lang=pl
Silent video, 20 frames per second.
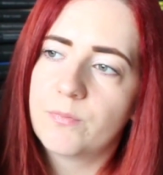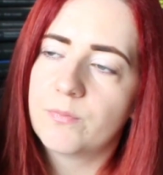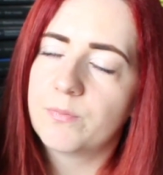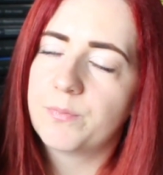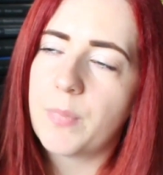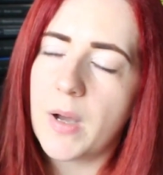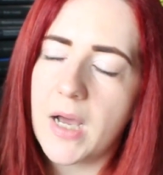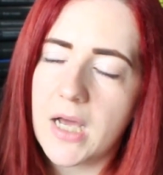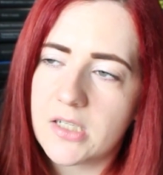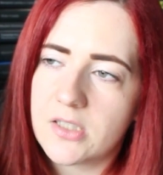
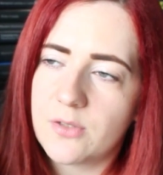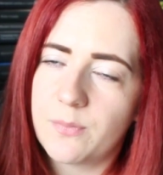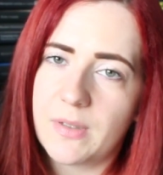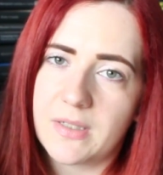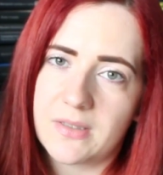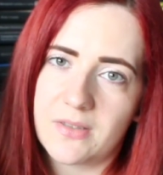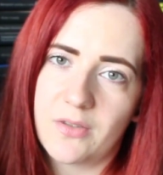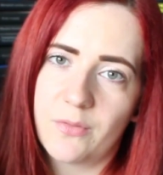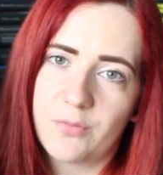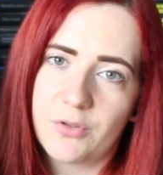bardzo,
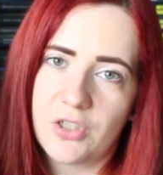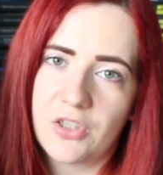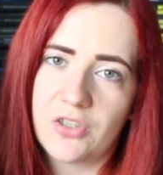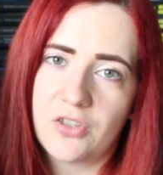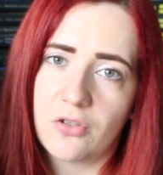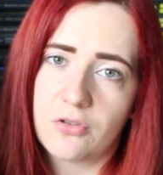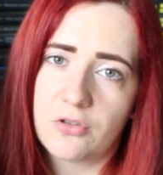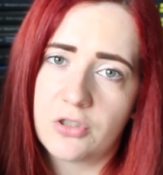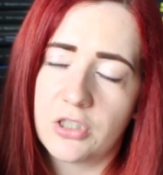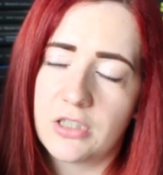bardzo dobrze się
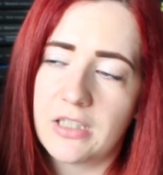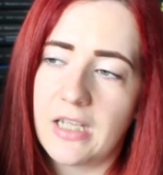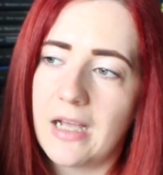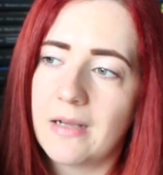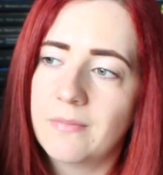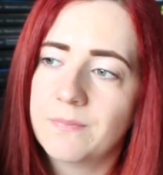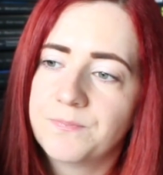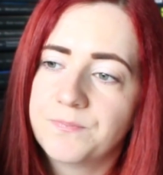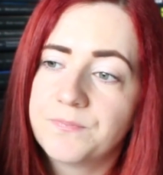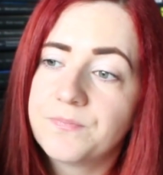to
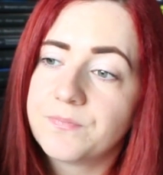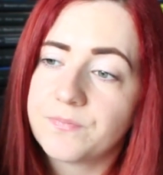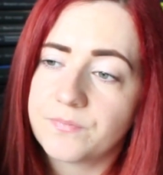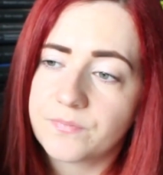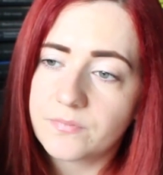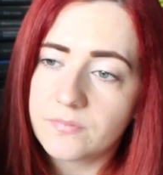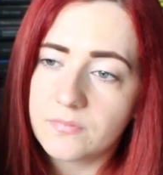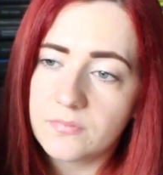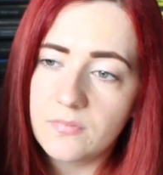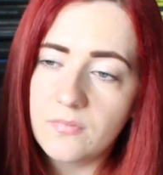czyta
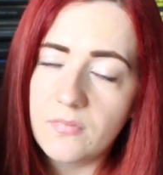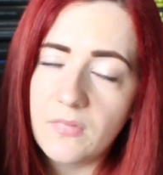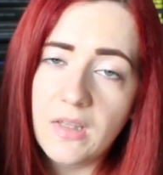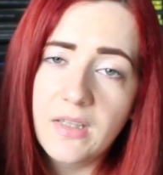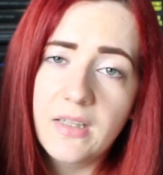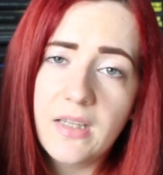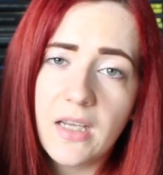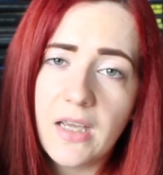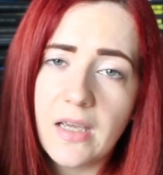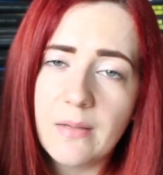
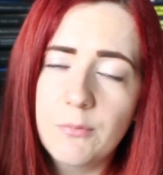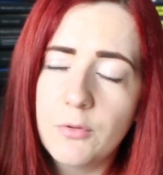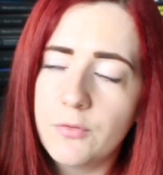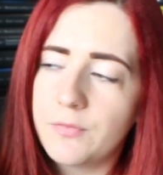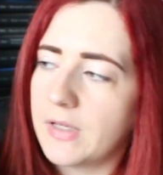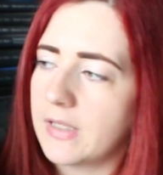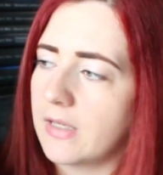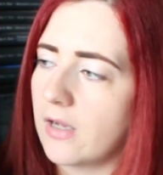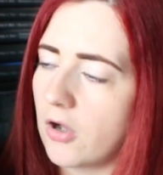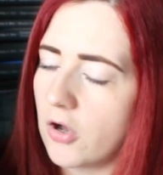tak jak
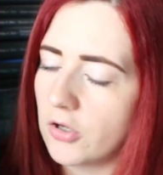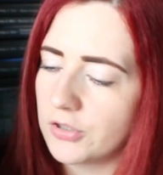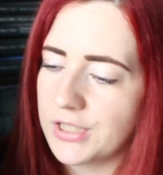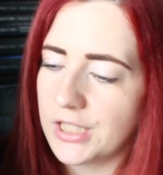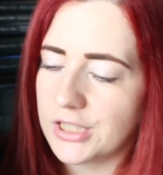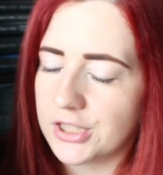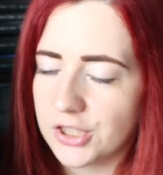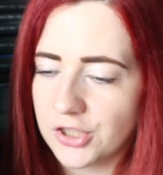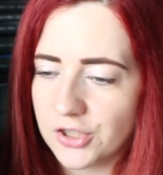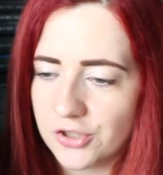mówię,
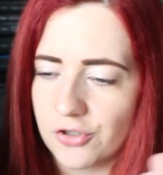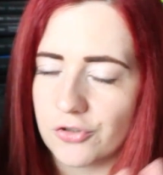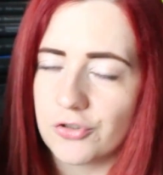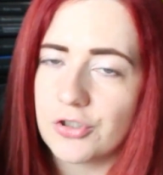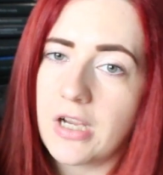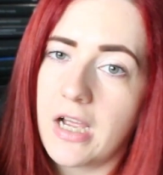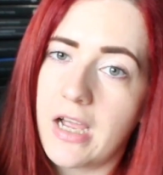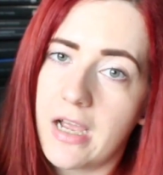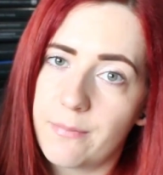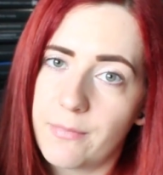chociaż
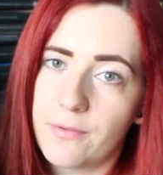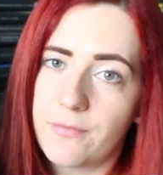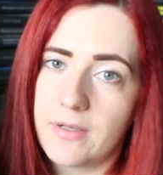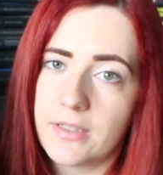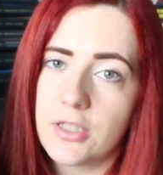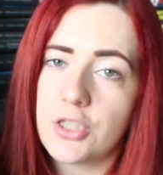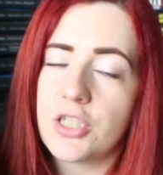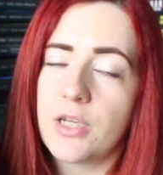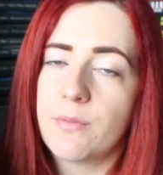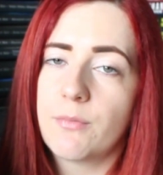książka jakby
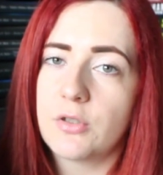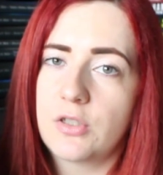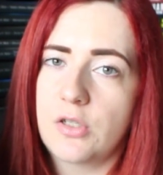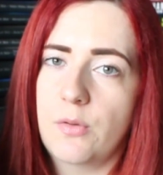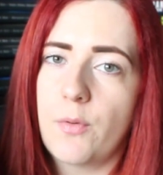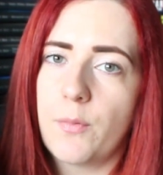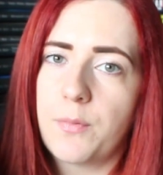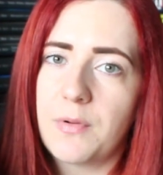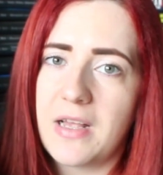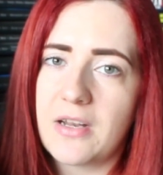faktycznie
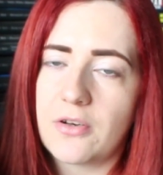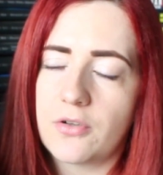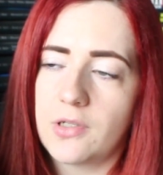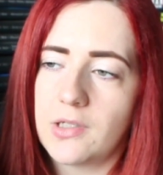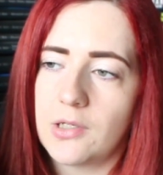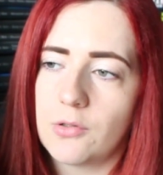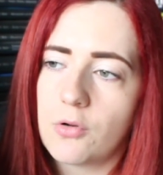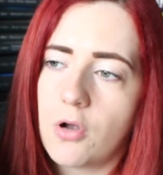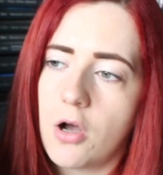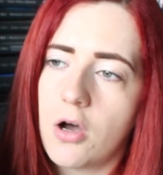mocno
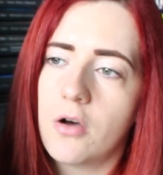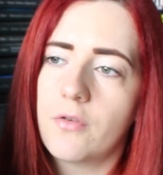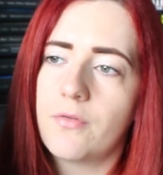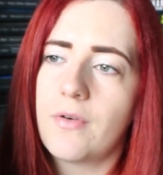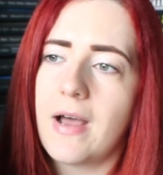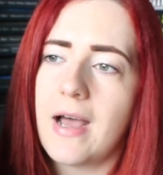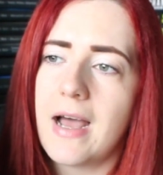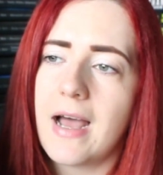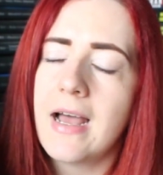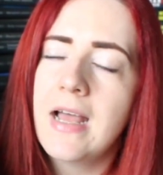
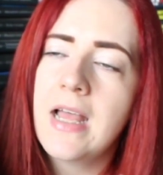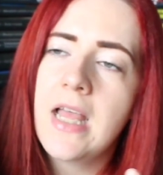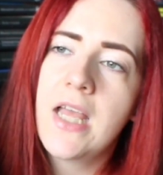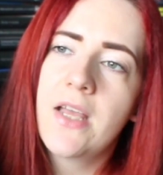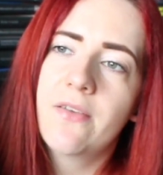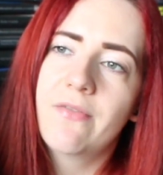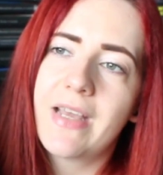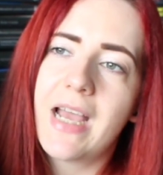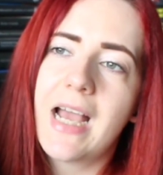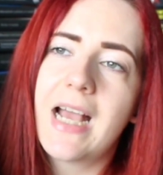popularno-naukowa,
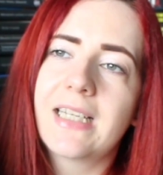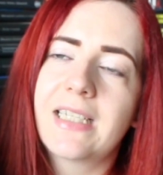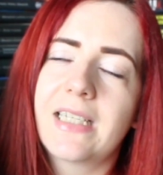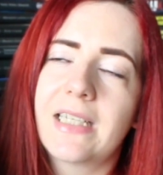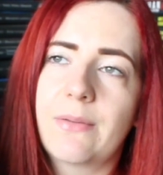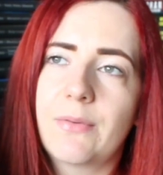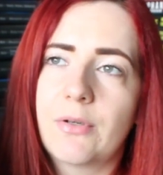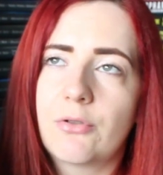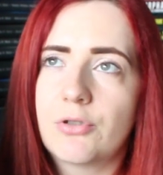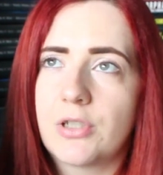
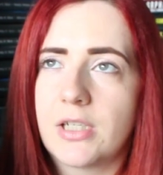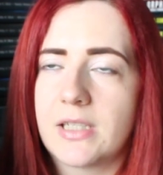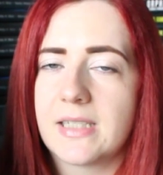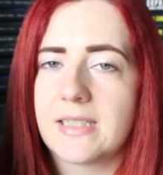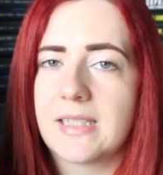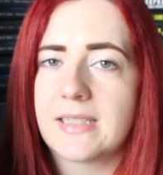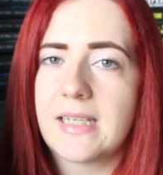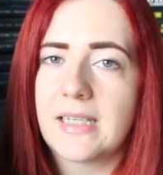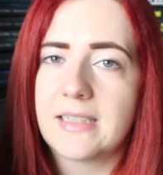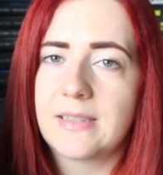wyjaśnia tam różne
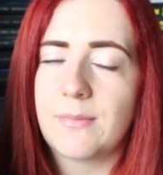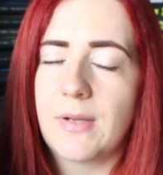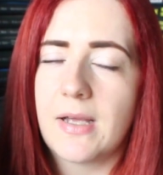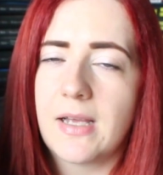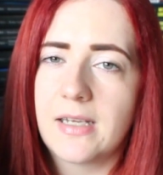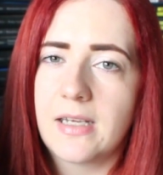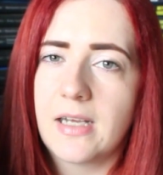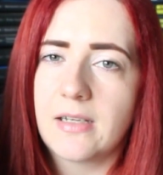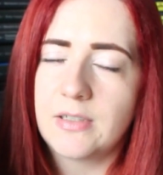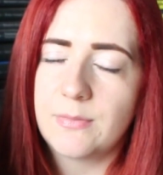te zasady
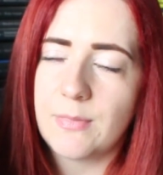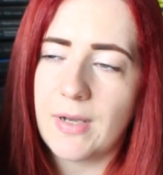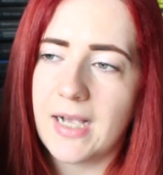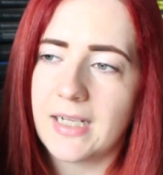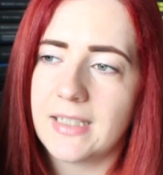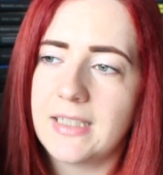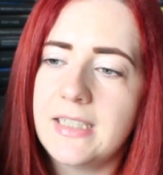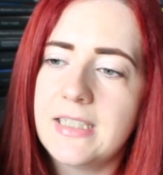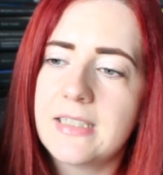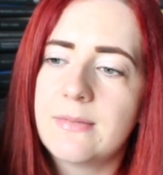me i
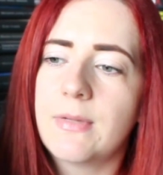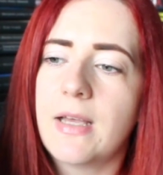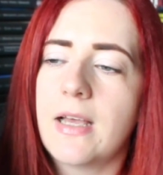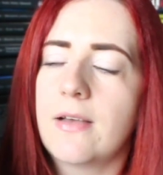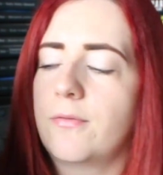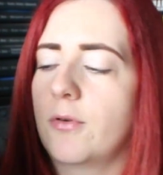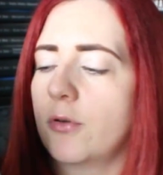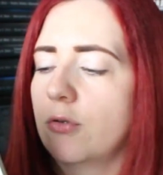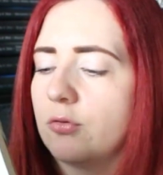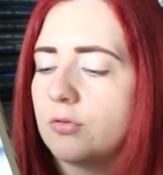mechanizmy
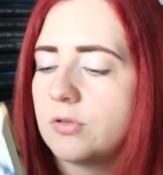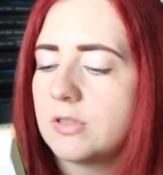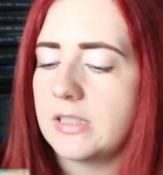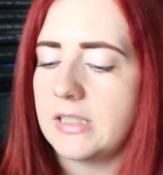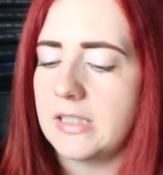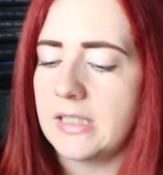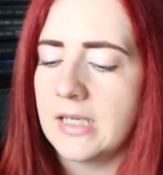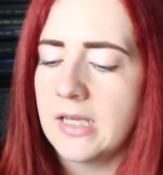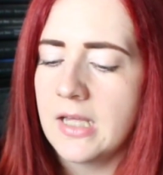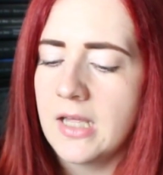
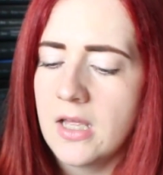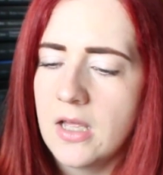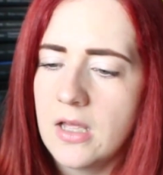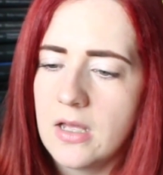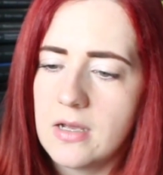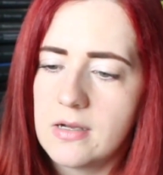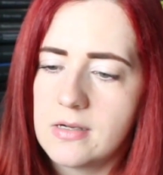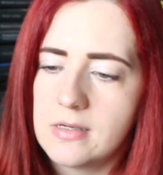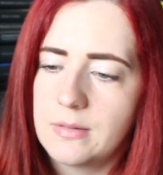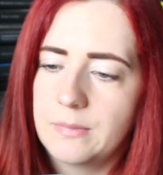ewolucji,
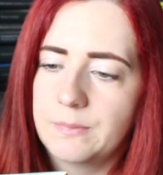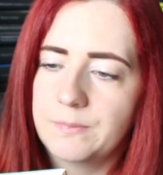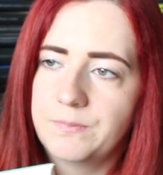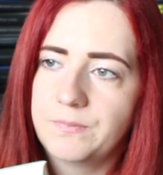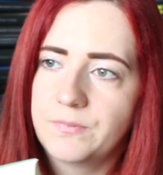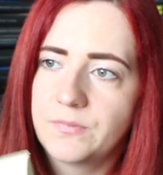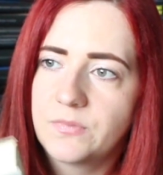um,